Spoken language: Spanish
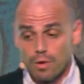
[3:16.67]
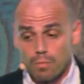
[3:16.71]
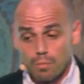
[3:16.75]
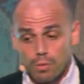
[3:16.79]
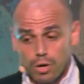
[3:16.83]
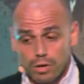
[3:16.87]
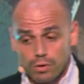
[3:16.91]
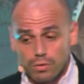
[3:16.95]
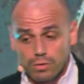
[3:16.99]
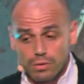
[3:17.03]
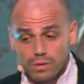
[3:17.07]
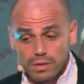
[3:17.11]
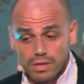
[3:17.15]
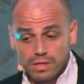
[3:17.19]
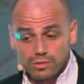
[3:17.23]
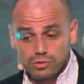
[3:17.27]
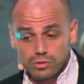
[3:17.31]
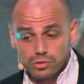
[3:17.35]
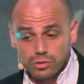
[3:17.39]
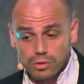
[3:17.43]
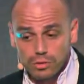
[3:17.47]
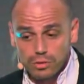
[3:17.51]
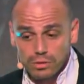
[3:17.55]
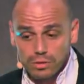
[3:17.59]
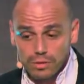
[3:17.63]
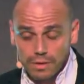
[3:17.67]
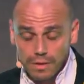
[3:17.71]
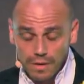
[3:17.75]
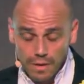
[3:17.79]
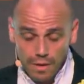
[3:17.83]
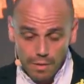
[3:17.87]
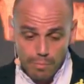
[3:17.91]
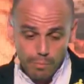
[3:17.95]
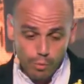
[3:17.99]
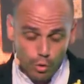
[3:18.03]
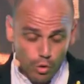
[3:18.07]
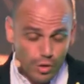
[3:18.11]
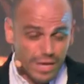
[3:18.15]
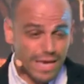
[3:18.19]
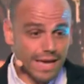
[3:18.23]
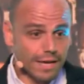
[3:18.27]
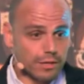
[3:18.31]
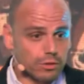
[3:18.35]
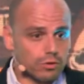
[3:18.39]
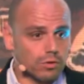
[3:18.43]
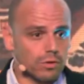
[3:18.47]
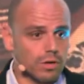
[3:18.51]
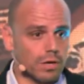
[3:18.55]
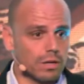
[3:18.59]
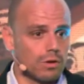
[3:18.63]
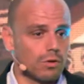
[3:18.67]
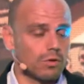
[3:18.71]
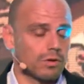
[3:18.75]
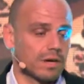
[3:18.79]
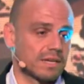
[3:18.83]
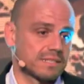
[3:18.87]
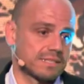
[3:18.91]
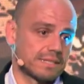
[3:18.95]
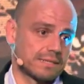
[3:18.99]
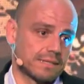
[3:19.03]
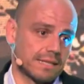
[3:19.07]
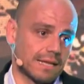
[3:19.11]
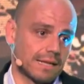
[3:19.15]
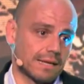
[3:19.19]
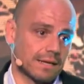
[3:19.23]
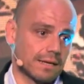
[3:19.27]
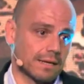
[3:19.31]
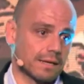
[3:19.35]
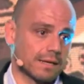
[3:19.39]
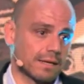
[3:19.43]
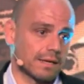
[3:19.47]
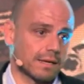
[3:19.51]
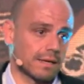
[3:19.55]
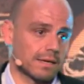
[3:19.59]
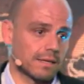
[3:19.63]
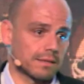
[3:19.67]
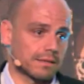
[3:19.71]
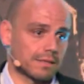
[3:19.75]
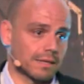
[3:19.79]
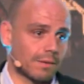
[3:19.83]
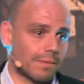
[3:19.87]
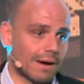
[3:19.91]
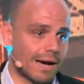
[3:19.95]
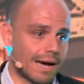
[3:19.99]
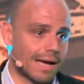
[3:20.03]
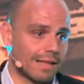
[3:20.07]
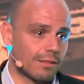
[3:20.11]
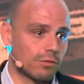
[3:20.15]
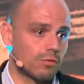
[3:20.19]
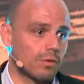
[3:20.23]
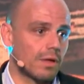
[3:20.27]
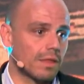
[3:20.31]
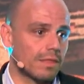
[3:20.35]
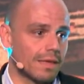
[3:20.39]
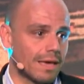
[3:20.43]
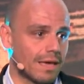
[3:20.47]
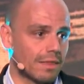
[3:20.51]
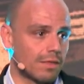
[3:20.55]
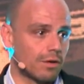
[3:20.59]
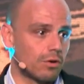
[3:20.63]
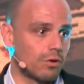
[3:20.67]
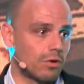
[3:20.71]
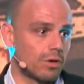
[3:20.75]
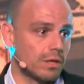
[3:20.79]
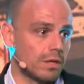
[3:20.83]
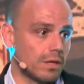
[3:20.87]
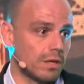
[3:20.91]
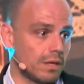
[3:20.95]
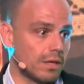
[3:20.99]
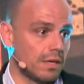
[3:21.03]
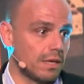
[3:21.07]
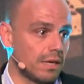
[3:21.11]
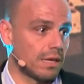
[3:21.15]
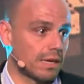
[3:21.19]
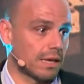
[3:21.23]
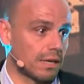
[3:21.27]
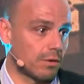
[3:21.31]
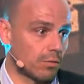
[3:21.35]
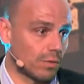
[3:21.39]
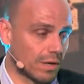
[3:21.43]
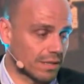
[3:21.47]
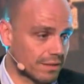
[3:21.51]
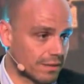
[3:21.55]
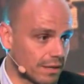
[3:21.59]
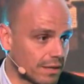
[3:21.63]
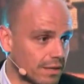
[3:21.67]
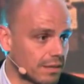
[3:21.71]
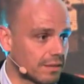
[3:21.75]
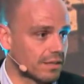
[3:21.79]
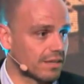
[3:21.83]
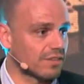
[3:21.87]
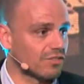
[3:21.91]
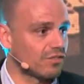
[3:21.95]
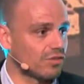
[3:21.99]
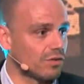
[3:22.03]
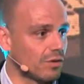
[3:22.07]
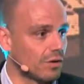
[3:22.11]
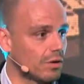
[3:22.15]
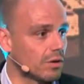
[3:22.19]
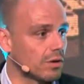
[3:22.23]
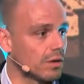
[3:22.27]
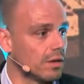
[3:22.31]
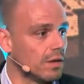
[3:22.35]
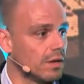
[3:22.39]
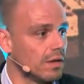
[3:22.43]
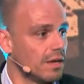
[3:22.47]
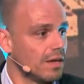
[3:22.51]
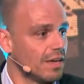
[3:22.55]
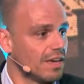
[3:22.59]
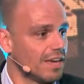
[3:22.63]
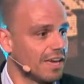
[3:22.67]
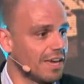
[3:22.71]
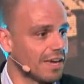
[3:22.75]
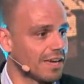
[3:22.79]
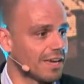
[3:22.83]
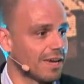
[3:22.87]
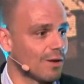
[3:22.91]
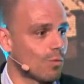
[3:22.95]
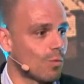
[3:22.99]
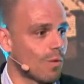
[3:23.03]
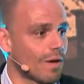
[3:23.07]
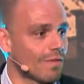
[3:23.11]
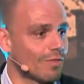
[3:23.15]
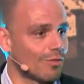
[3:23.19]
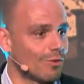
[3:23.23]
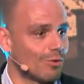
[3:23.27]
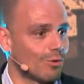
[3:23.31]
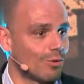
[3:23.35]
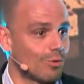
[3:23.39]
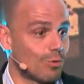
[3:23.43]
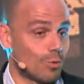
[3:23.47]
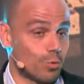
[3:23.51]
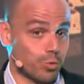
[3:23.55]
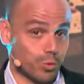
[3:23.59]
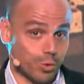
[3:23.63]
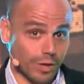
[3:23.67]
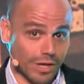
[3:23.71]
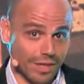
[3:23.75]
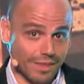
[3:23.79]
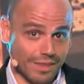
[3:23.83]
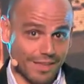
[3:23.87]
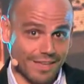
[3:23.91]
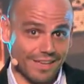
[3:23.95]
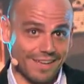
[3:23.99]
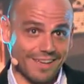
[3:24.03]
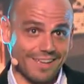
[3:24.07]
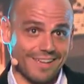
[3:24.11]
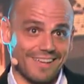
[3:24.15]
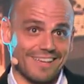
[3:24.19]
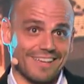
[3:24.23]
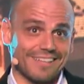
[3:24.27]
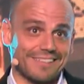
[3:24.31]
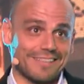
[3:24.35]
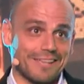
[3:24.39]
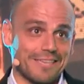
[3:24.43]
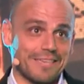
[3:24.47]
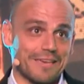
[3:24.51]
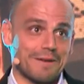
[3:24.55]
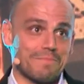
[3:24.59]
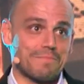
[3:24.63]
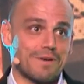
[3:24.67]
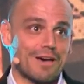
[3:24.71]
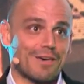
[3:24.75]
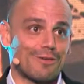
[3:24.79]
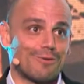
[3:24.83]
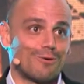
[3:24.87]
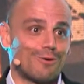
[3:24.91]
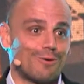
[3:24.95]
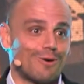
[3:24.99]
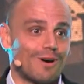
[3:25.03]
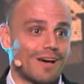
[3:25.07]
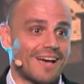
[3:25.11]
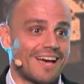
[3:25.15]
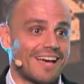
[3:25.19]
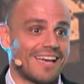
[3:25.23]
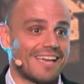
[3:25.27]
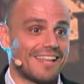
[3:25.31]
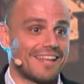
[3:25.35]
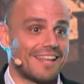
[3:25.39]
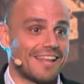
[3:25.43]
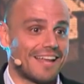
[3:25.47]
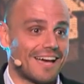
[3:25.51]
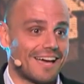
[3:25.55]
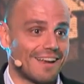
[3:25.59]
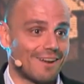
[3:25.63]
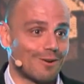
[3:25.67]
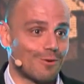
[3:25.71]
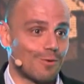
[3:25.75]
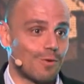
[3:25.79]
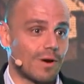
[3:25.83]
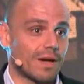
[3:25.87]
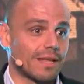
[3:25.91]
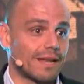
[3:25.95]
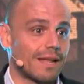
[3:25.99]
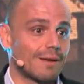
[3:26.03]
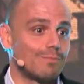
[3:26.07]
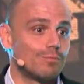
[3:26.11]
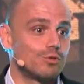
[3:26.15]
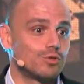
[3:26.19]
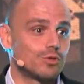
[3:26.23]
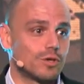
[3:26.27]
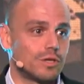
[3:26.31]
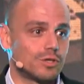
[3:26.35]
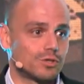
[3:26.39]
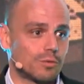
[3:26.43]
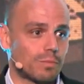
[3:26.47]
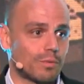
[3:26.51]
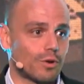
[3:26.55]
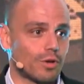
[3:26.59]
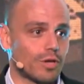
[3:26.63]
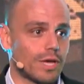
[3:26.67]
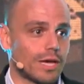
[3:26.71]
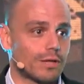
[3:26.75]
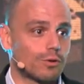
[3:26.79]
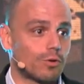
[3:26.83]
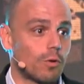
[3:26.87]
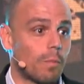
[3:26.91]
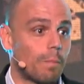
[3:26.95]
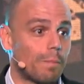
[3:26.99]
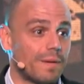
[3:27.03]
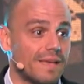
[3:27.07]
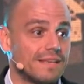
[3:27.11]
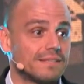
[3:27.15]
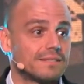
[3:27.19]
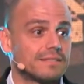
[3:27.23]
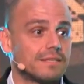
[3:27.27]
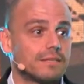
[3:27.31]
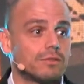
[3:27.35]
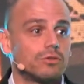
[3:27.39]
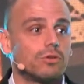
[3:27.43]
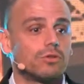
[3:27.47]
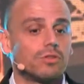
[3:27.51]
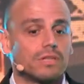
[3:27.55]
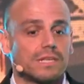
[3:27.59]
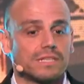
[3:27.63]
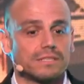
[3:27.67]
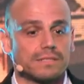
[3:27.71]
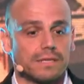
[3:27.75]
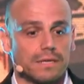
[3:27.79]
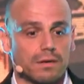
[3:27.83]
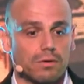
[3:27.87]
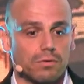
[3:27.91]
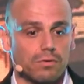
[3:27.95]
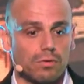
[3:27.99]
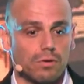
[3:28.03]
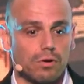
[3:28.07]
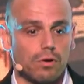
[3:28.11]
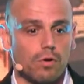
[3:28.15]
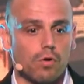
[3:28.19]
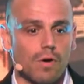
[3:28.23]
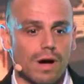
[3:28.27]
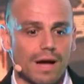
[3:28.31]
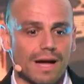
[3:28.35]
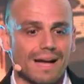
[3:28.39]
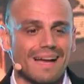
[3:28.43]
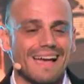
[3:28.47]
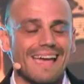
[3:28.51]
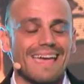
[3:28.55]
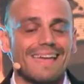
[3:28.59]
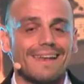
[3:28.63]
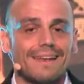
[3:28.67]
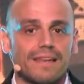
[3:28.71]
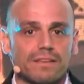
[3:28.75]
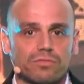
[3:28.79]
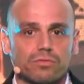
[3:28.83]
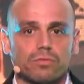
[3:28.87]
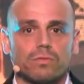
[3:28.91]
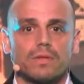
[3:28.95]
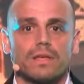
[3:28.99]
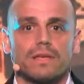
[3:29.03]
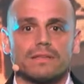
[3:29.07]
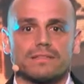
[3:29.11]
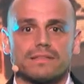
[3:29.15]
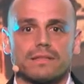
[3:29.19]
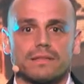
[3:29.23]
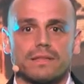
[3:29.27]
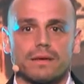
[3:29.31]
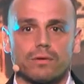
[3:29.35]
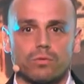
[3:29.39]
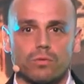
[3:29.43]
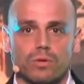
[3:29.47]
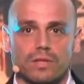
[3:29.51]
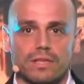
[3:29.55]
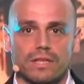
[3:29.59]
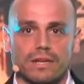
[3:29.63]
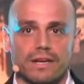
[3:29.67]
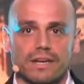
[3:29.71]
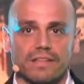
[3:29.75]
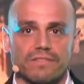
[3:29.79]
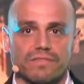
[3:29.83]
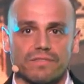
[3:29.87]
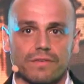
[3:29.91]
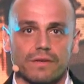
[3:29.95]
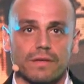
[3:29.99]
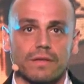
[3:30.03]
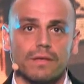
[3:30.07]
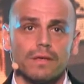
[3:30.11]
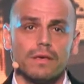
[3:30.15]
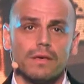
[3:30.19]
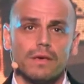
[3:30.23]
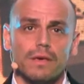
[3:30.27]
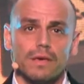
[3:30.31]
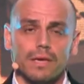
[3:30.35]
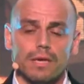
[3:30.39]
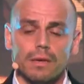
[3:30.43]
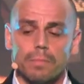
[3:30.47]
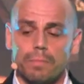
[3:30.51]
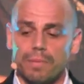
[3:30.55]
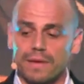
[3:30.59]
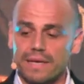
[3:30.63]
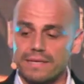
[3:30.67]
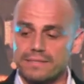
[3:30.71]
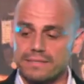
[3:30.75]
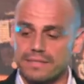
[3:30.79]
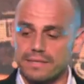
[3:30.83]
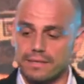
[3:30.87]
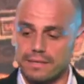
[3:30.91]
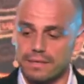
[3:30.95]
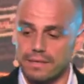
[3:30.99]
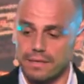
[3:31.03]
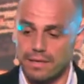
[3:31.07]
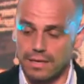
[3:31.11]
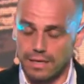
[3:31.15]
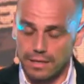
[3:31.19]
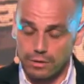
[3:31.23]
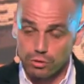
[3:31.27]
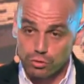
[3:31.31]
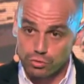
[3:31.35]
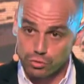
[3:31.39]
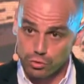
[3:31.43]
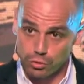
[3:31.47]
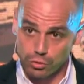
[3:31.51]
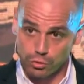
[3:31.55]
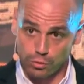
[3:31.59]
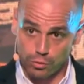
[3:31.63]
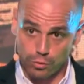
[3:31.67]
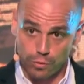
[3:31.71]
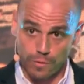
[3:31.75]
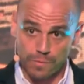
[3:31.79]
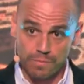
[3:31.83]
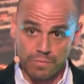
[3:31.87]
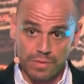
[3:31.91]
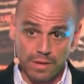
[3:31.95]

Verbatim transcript: Bueno, esos son proyectos en los que se están trabajando a día de hoy y que nuestra intención es que cuando ustedes que están llamados a generar o a crear muchos de esos proyectos piensen dónde hacerlo, lo hagan en la ciudad de Santa Cruz de Tenerife y piensen en nosotros.